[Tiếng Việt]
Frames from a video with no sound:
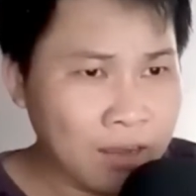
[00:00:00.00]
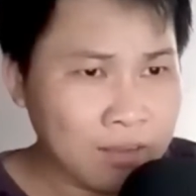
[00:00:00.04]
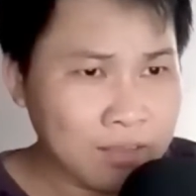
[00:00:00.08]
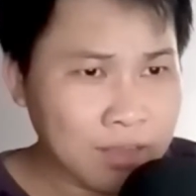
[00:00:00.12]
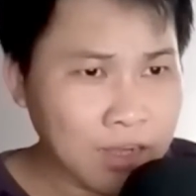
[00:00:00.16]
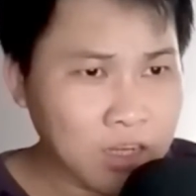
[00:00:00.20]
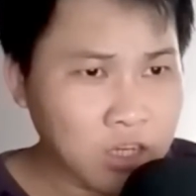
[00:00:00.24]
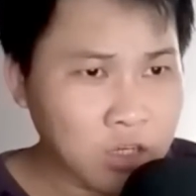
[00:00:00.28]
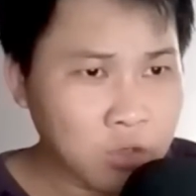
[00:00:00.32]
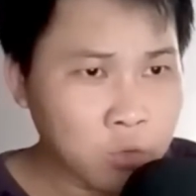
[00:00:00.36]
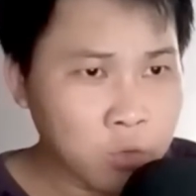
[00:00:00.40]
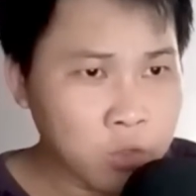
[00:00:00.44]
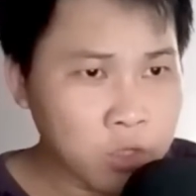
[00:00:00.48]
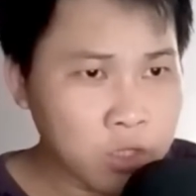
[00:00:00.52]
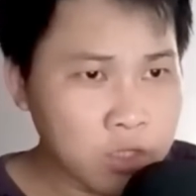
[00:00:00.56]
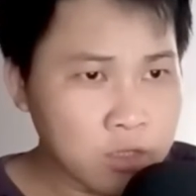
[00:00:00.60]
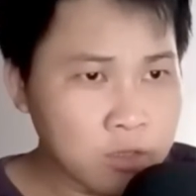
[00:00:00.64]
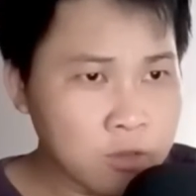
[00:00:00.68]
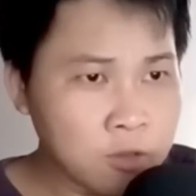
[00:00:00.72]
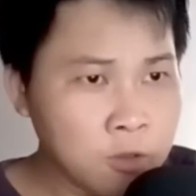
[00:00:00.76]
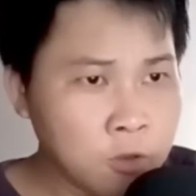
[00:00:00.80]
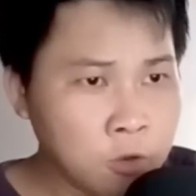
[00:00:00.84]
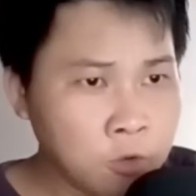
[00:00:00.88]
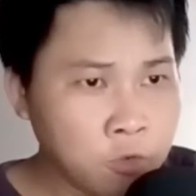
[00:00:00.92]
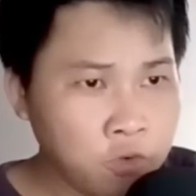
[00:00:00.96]
Tả Kinh Huy
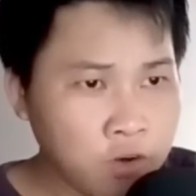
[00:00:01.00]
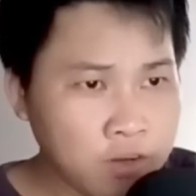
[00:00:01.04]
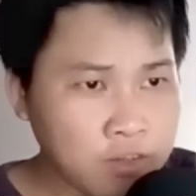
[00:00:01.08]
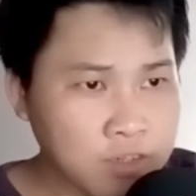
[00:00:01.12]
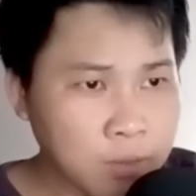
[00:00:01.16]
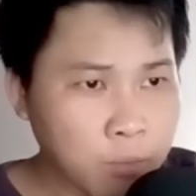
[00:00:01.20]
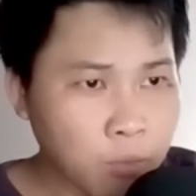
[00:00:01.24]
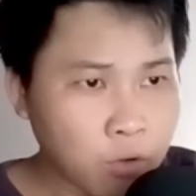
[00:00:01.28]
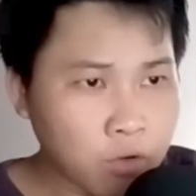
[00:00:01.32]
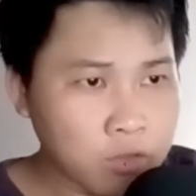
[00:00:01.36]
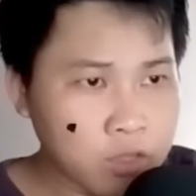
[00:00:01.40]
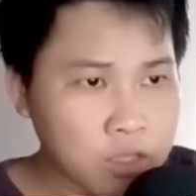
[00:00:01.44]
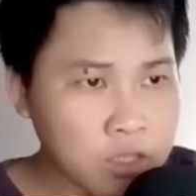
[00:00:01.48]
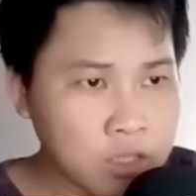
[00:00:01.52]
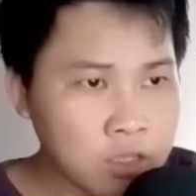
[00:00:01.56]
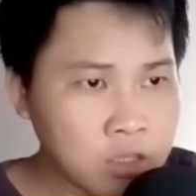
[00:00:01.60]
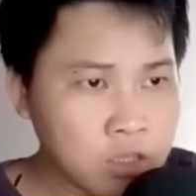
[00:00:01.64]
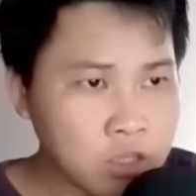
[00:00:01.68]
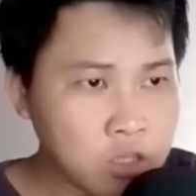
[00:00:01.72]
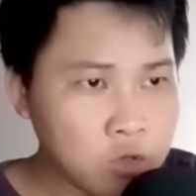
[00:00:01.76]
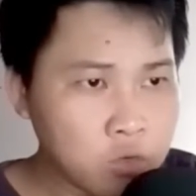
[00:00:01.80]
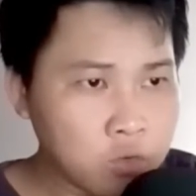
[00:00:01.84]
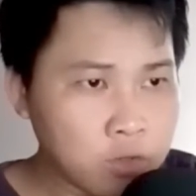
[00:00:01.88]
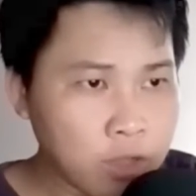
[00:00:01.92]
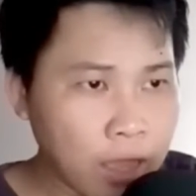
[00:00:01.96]
phát ra một tiếng
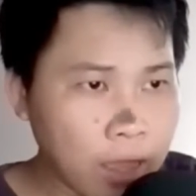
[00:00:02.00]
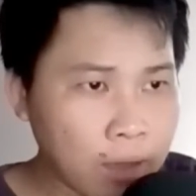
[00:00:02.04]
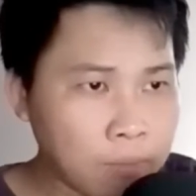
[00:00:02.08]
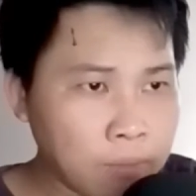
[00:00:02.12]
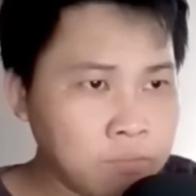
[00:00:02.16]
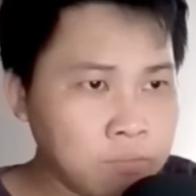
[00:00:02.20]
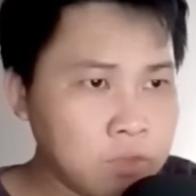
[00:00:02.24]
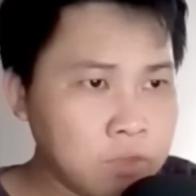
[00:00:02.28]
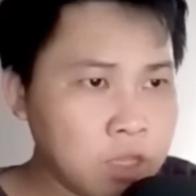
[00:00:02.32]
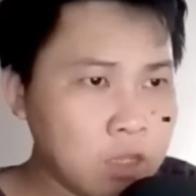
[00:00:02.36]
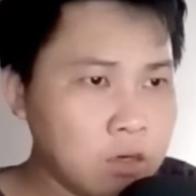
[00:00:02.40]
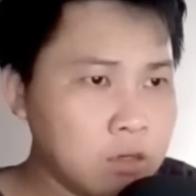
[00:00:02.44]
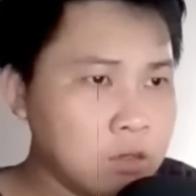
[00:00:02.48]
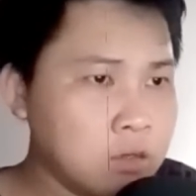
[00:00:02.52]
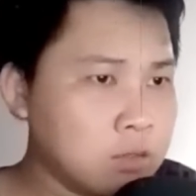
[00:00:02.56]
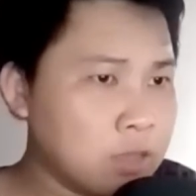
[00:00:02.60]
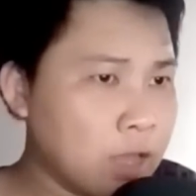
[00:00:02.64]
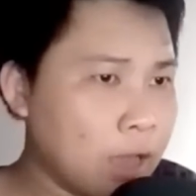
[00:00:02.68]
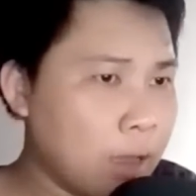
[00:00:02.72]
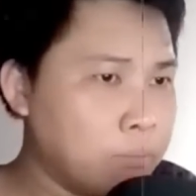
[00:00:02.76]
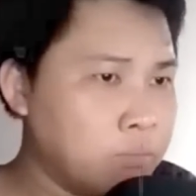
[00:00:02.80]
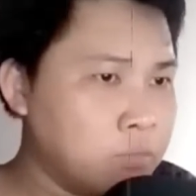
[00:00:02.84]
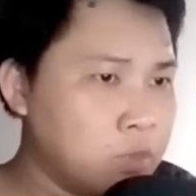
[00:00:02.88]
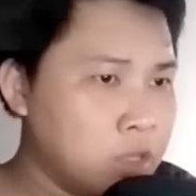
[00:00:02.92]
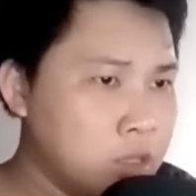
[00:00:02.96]
kêu thảm thê lương
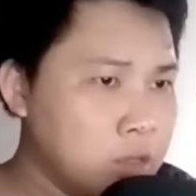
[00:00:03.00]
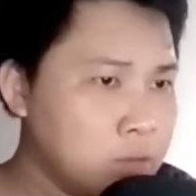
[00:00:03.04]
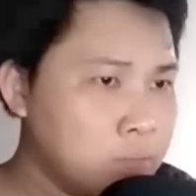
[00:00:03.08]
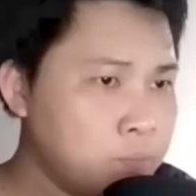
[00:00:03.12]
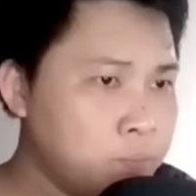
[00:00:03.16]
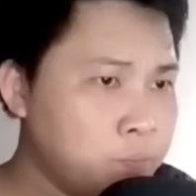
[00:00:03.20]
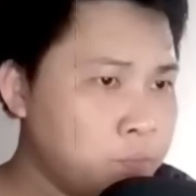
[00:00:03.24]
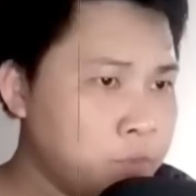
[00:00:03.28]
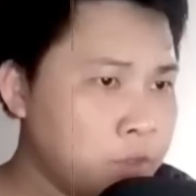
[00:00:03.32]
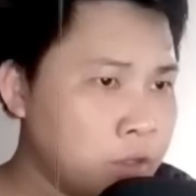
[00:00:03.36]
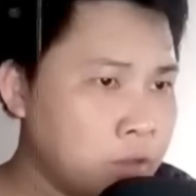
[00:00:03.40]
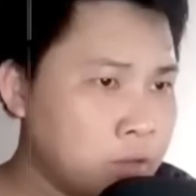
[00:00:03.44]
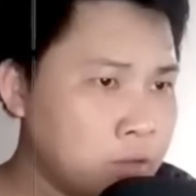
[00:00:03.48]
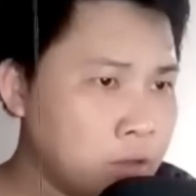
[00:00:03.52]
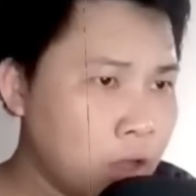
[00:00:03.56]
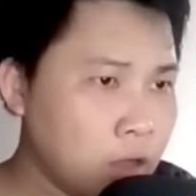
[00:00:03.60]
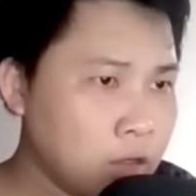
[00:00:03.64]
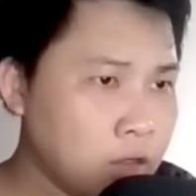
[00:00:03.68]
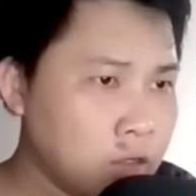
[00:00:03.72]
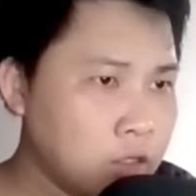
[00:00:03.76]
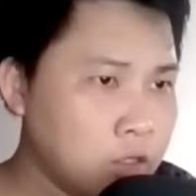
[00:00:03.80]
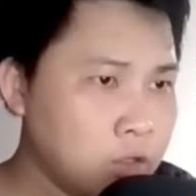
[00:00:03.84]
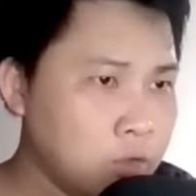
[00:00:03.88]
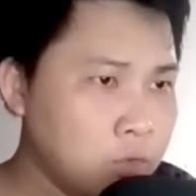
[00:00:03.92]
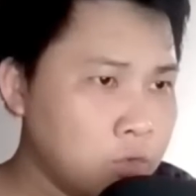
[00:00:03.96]
thảm thiết, thất
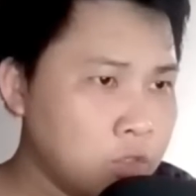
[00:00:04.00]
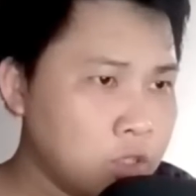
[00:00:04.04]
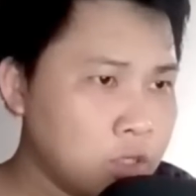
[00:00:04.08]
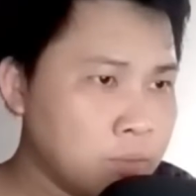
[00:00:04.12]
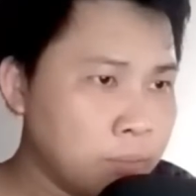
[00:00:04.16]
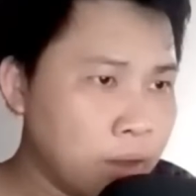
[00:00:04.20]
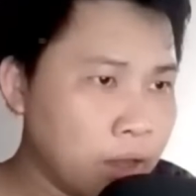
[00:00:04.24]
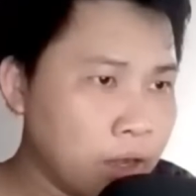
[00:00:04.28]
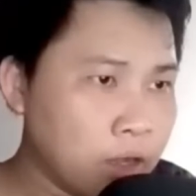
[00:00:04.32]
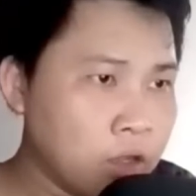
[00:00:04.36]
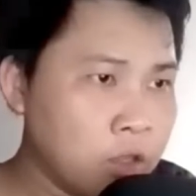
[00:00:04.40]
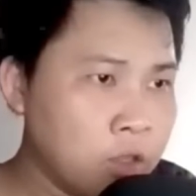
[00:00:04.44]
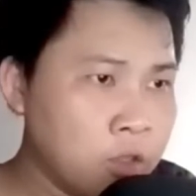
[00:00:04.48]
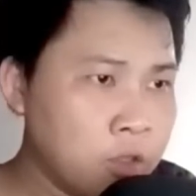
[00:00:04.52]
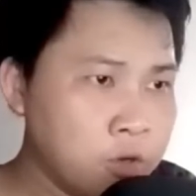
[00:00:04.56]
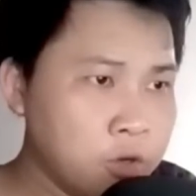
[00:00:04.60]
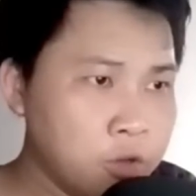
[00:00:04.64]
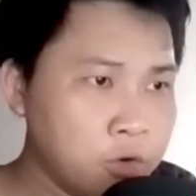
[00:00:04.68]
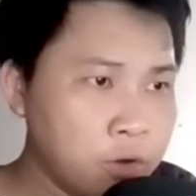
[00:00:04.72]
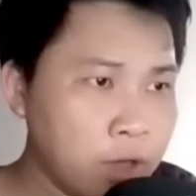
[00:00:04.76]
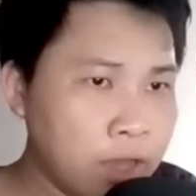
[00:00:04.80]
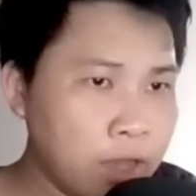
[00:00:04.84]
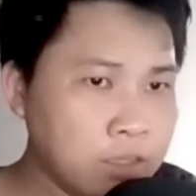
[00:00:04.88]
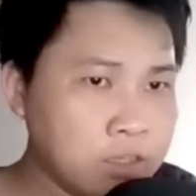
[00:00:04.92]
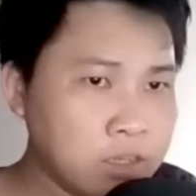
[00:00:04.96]
khiếu trên mặt
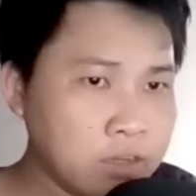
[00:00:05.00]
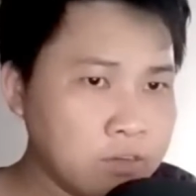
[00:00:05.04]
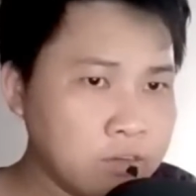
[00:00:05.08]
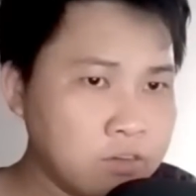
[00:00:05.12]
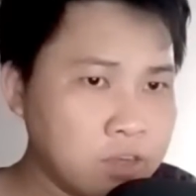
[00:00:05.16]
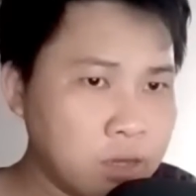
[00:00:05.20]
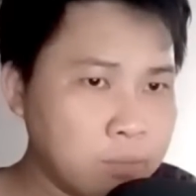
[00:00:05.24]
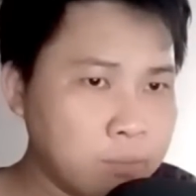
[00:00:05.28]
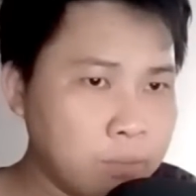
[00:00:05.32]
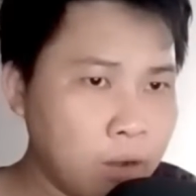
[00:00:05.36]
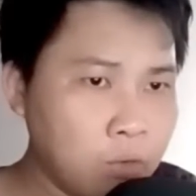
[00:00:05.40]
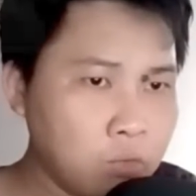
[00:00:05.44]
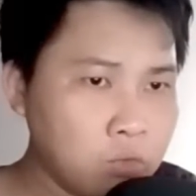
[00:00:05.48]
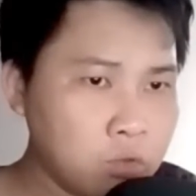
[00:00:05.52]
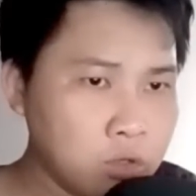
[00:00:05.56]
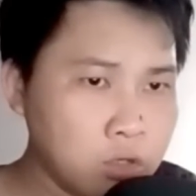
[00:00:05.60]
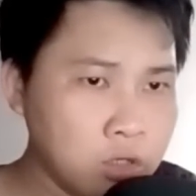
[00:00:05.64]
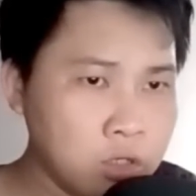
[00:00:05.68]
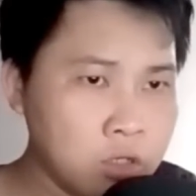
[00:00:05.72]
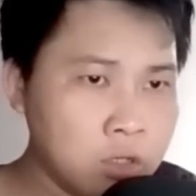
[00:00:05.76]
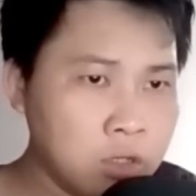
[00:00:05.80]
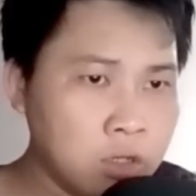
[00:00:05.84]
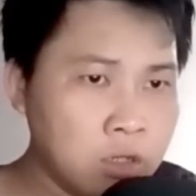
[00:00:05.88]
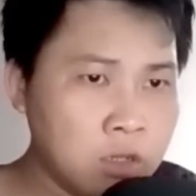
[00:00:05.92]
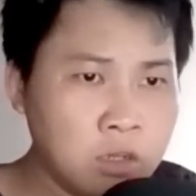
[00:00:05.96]
đều đã chảy ra máu
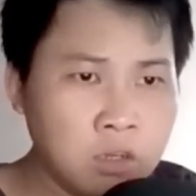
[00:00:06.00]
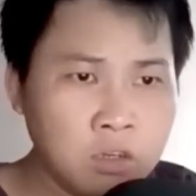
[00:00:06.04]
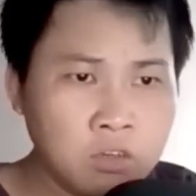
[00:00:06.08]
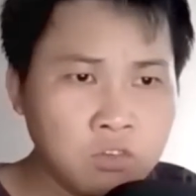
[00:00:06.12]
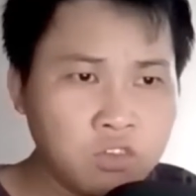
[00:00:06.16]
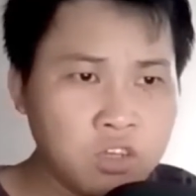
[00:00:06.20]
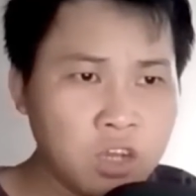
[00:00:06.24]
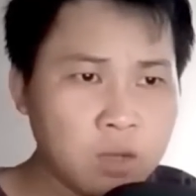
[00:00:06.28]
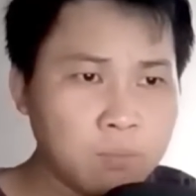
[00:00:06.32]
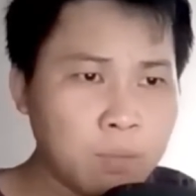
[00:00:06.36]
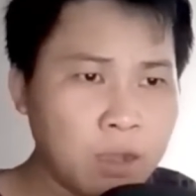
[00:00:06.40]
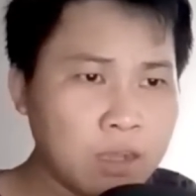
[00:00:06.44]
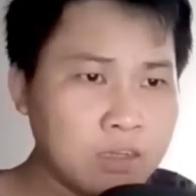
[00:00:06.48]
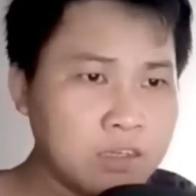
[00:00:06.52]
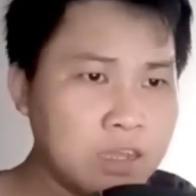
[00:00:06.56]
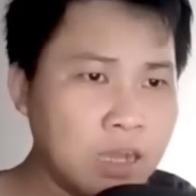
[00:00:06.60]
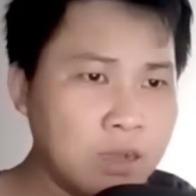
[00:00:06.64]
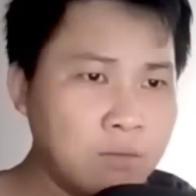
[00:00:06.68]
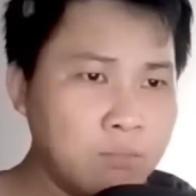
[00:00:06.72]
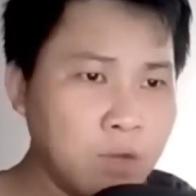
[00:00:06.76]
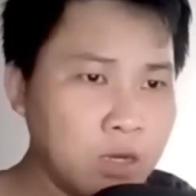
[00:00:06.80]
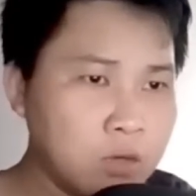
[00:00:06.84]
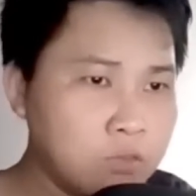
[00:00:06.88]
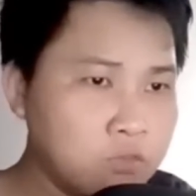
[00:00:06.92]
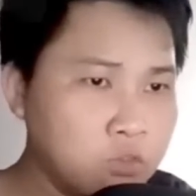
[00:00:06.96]
tươi, sắc mặt
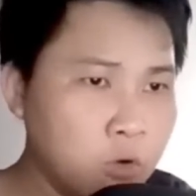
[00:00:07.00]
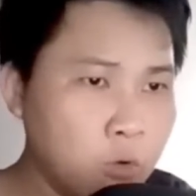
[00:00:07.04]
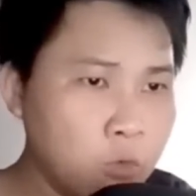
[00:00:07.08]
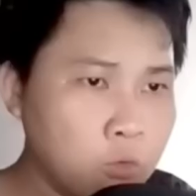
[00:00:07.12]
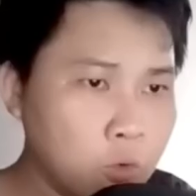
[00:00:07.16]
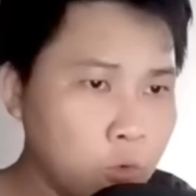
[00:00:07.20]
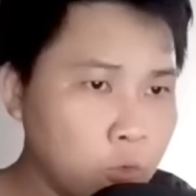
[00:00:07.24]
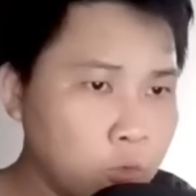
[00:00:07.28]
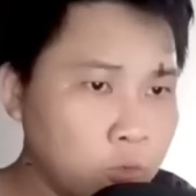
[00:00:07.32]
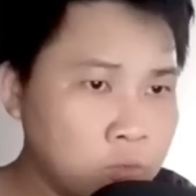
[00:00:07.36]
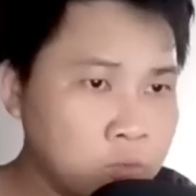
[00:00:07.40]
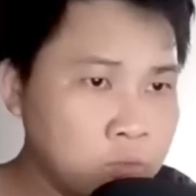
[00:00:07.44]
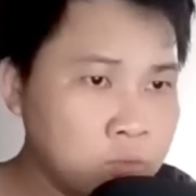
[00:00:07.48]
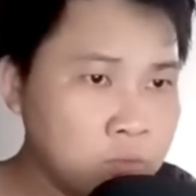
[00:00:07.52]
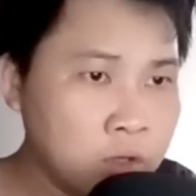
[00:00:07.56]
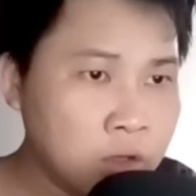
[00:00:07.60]
trắng bệch vô cùng,